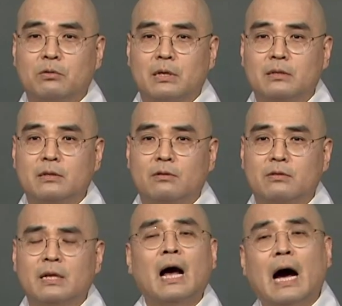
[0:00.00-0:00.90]
원효 같은
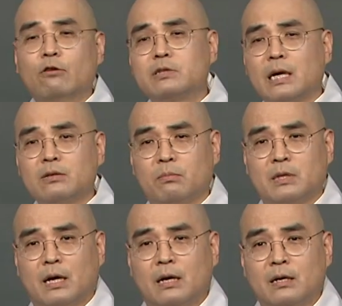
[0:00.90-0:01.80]
경우는
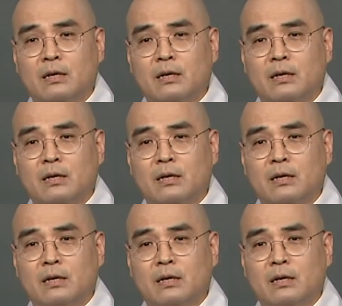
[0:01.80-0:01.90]
아웃사이더입니다.